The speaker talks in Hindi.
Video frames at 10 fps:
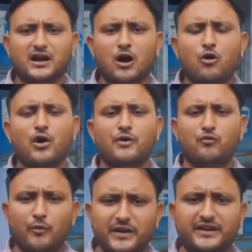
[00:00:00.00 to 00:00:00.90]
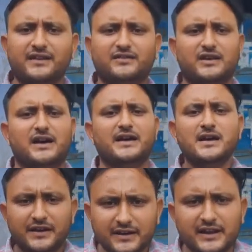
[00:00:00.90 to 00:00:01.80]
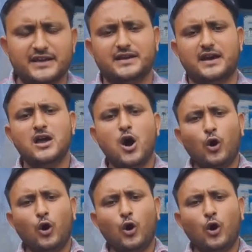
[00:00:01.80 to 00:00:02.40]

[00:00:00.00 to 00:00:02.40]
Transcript: रखाव है वो भी ठीक से है कि नहीं है